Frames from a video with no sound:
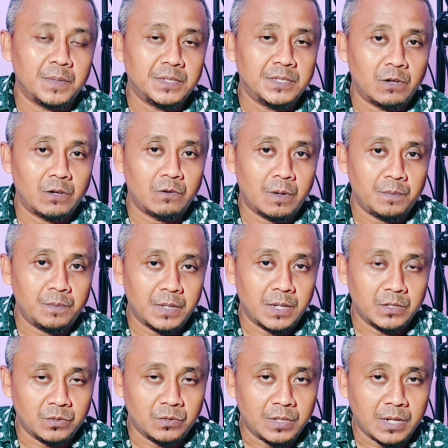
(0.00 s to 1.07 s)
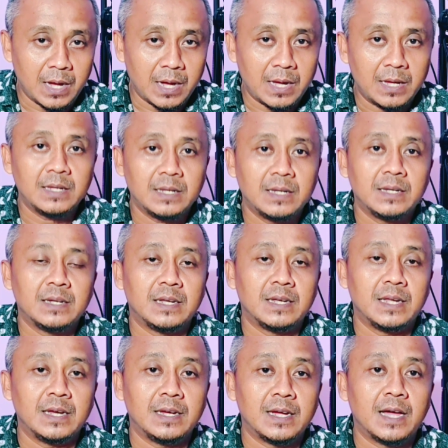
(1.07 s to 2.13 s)
menjawabnya juga
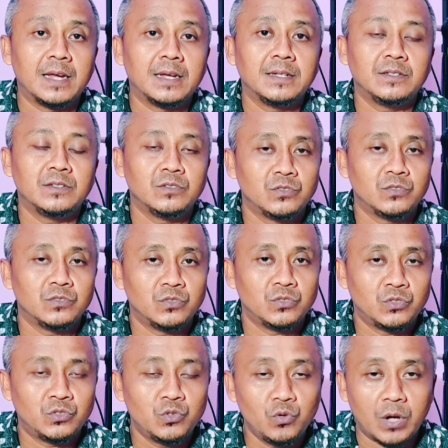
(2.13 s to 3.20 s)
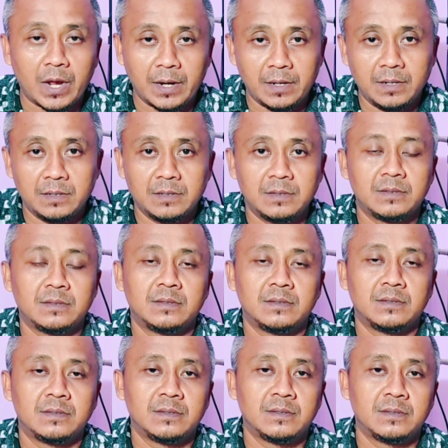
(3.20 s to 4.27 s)
dengan surat.
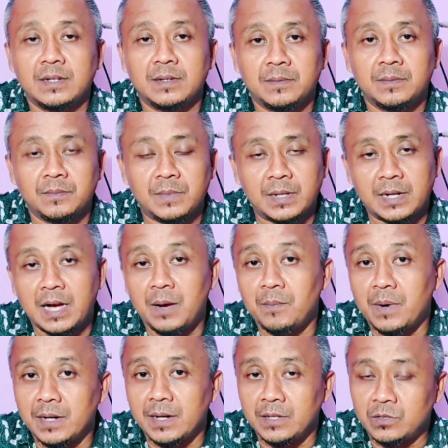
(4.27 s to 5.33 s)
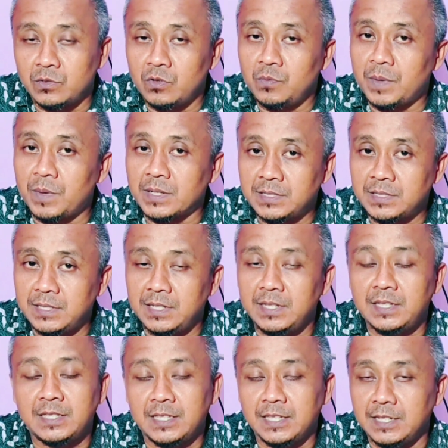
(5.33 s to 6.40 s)
Maka bank itu
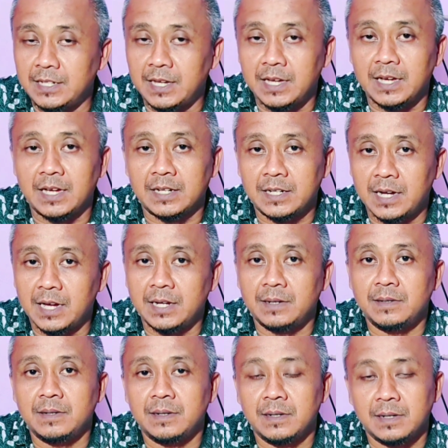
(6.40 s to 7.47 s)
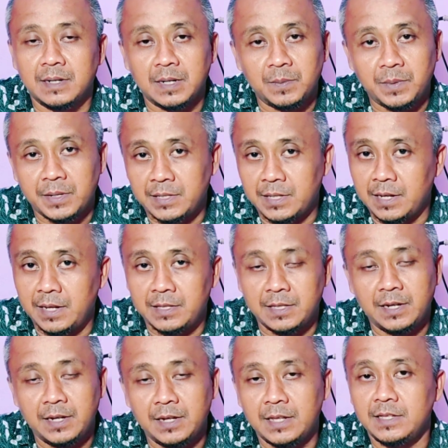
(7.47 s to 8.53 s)
pasti tidak akan eh,
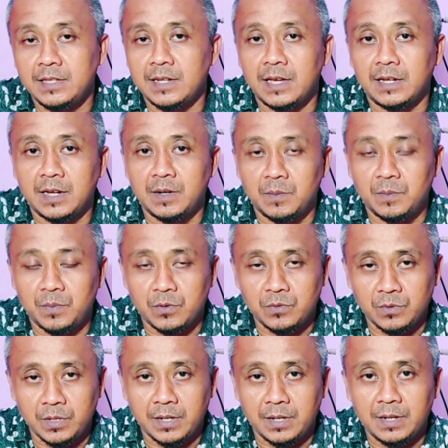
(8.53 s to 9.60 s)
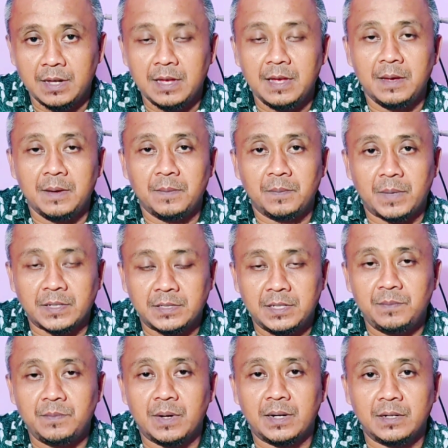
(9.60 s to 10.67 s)
bertele-tele dan tidak akan mempersulit
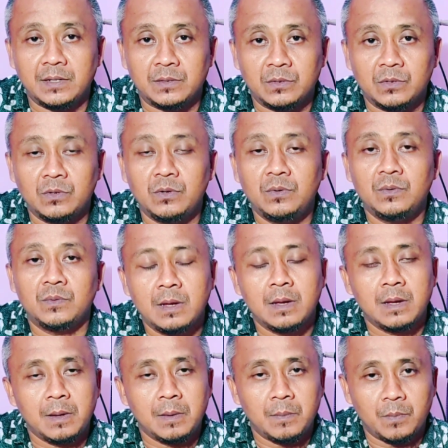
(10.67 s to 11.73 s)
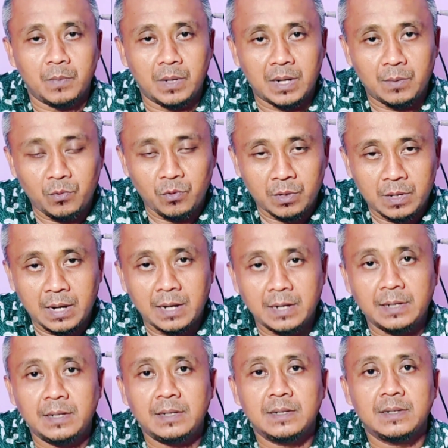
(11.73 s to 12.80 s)
pasti bank itu
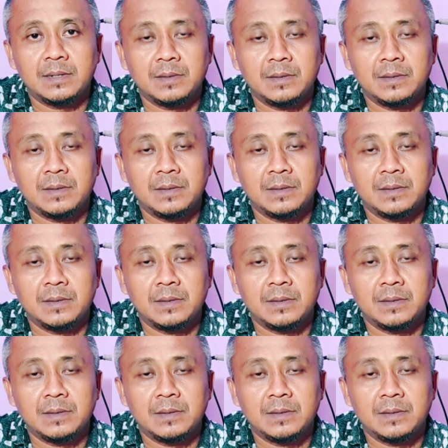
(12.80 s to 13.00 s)
mengabulkan